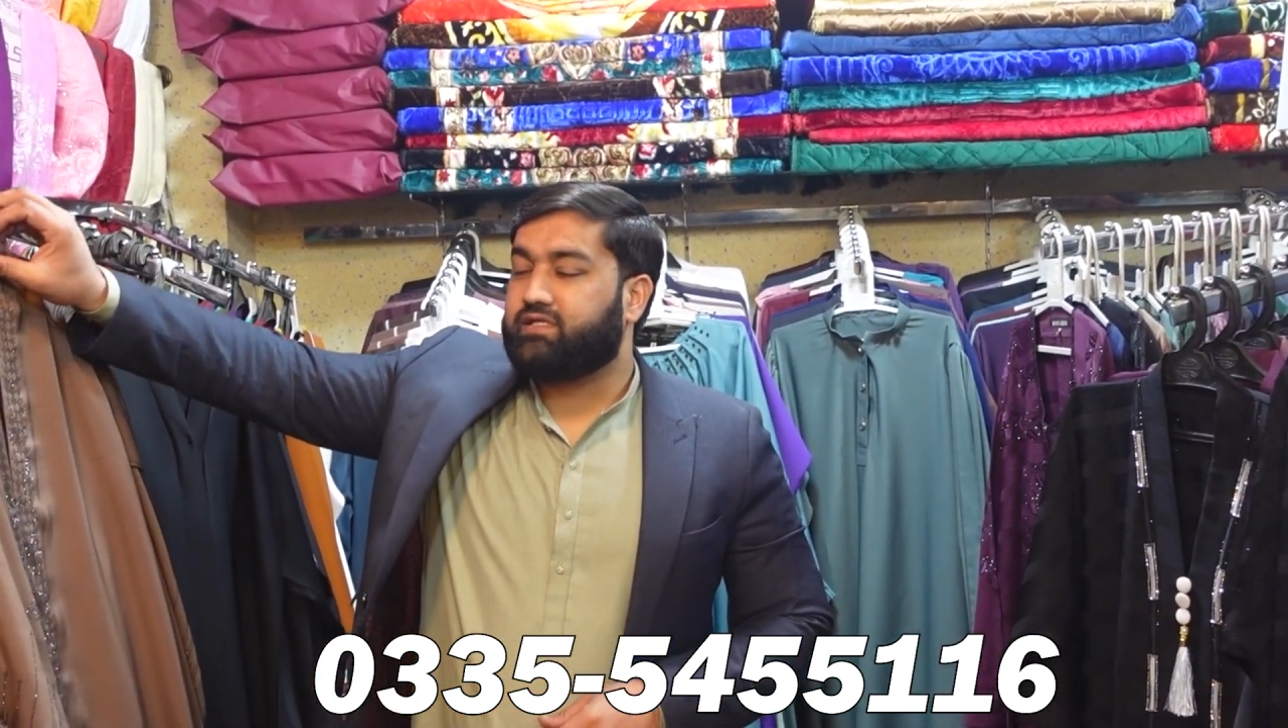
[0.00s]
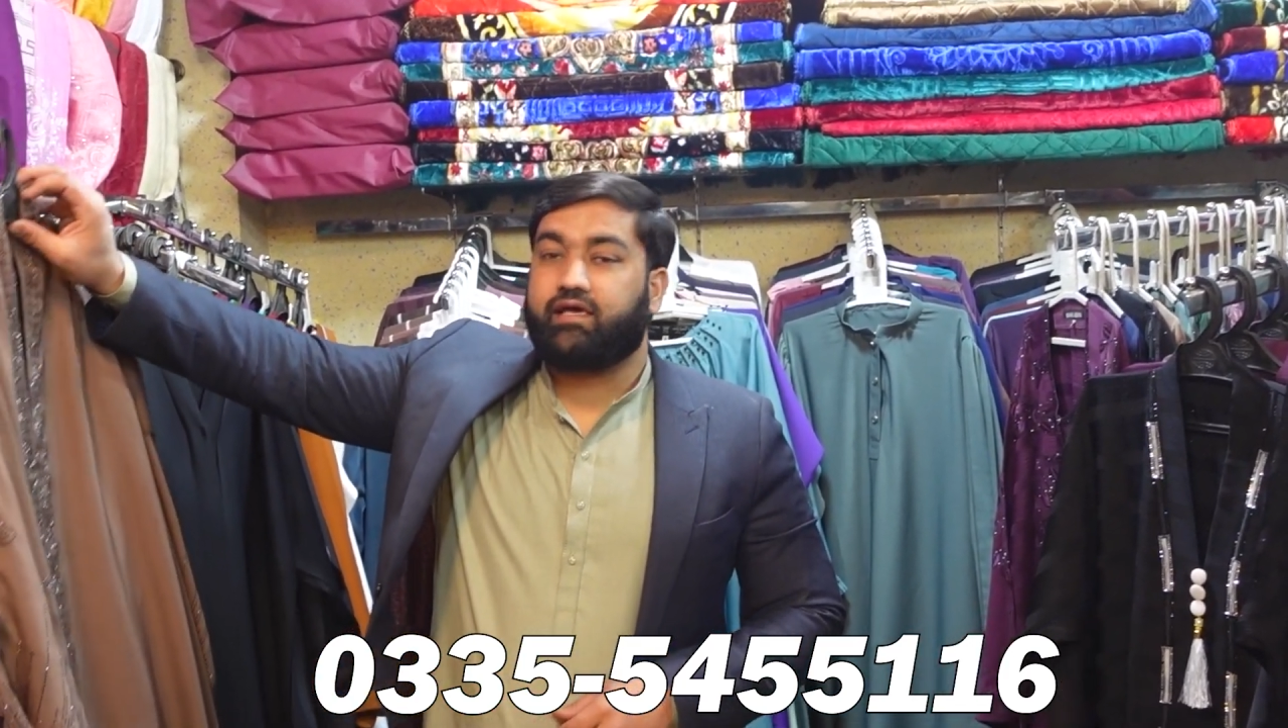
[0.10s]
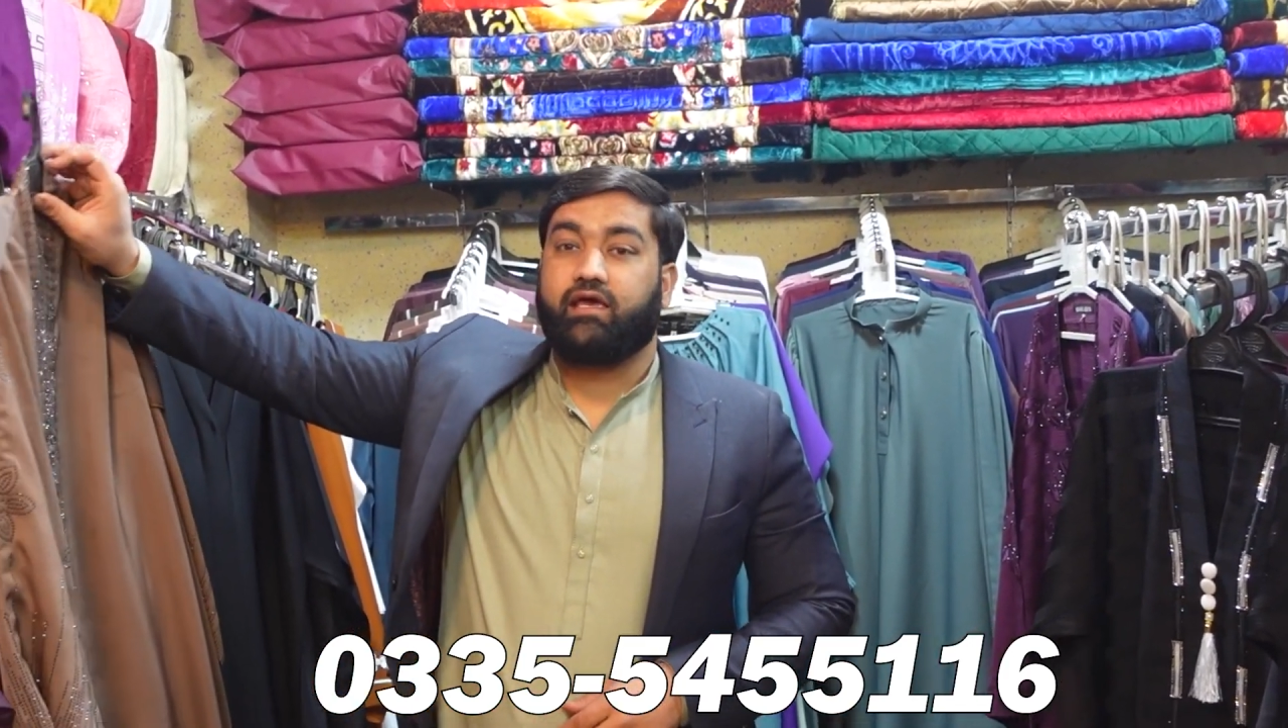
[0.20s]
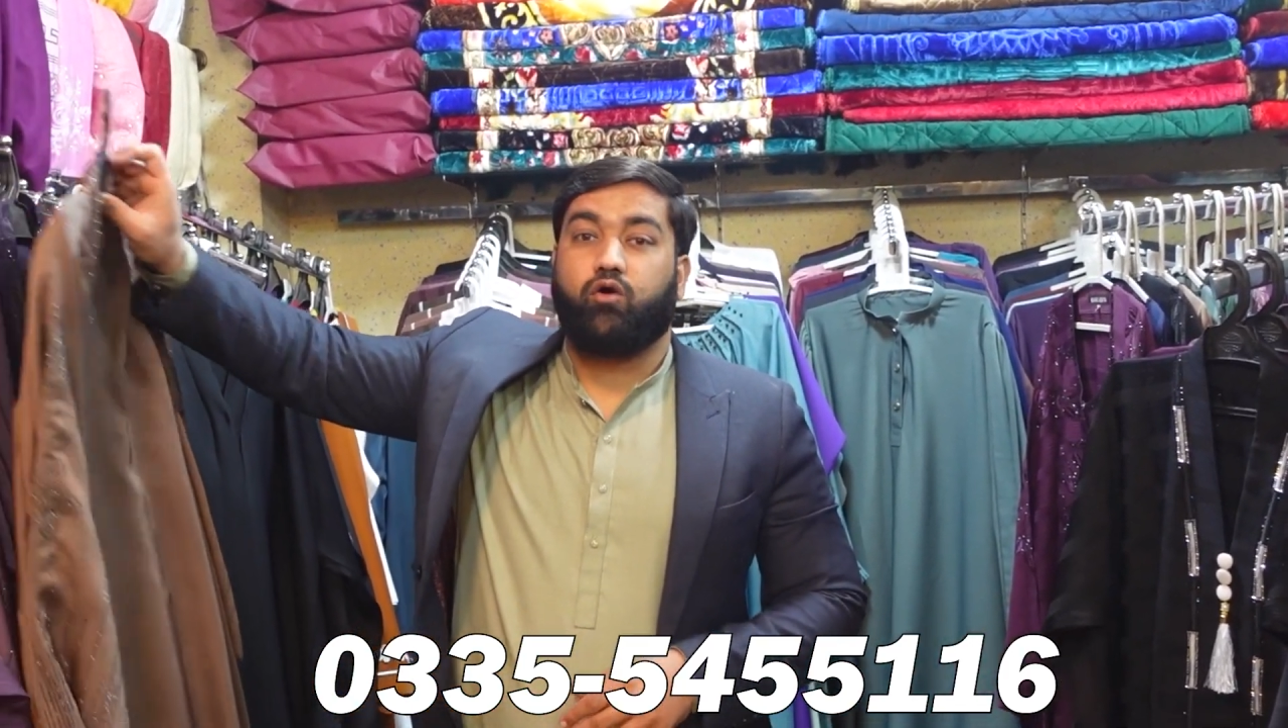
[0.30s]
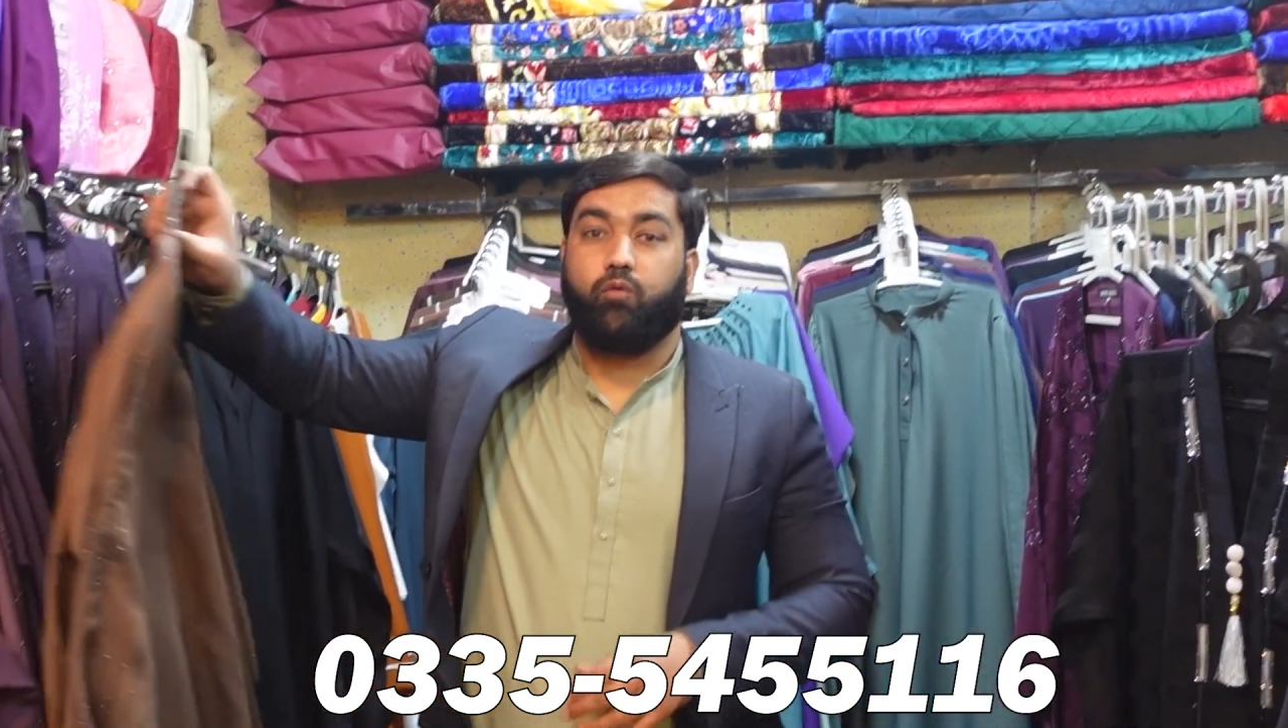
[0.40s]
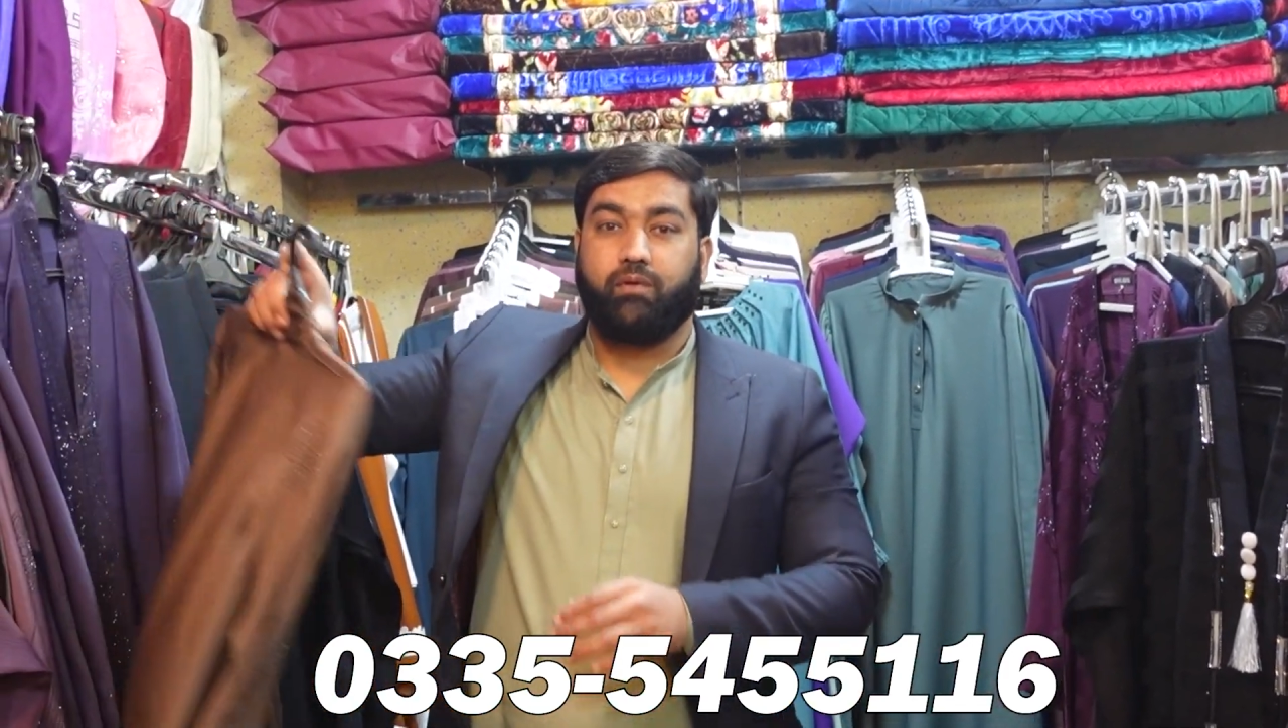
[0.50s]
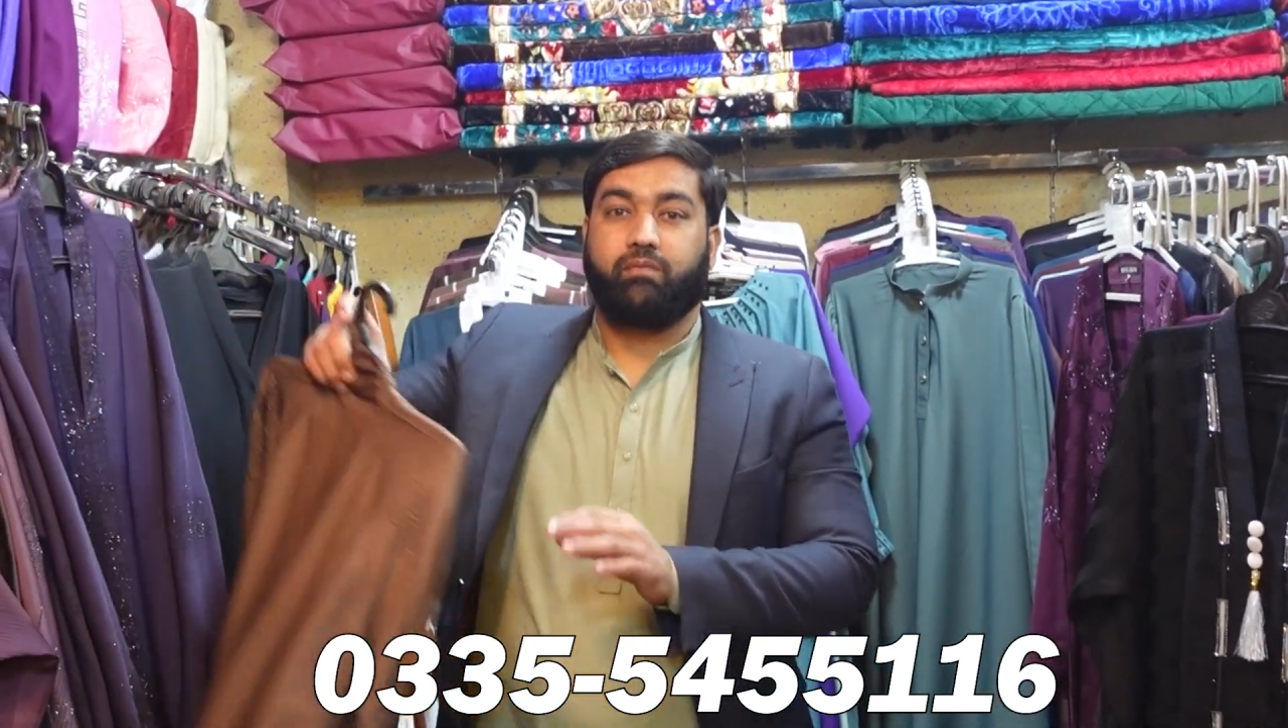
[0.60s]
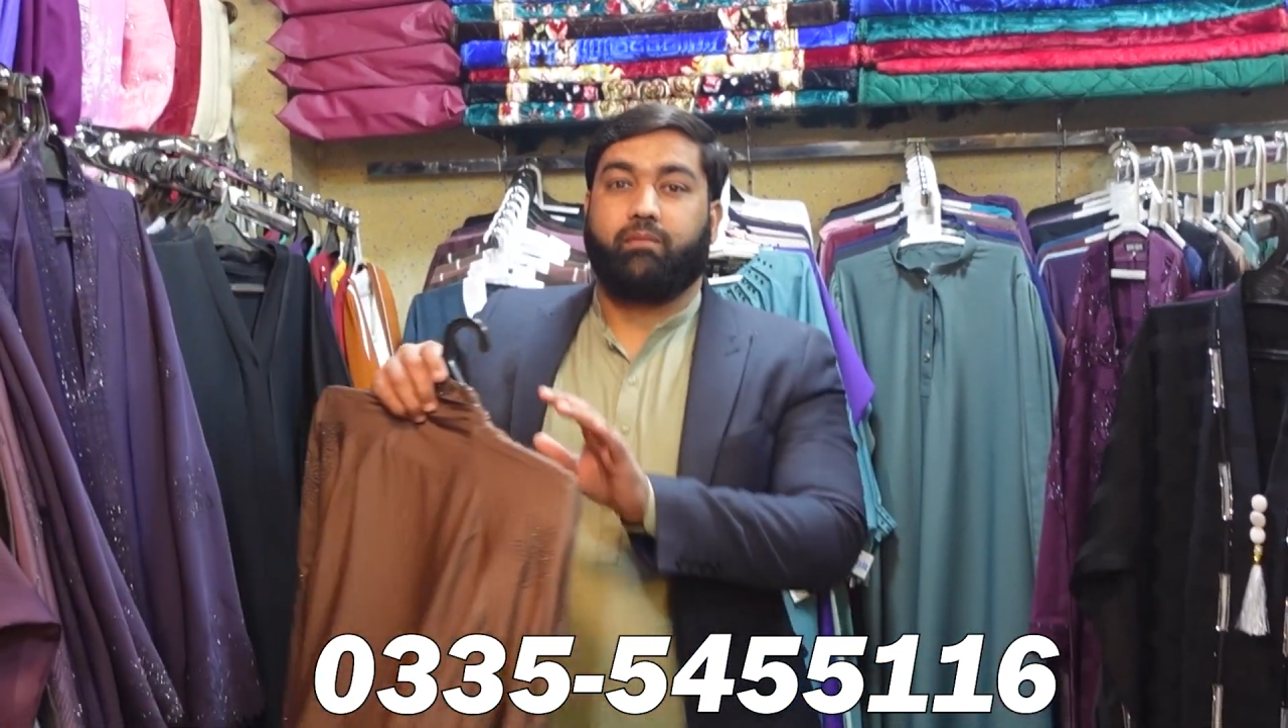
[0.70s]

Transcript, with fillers: थे कि ओपन में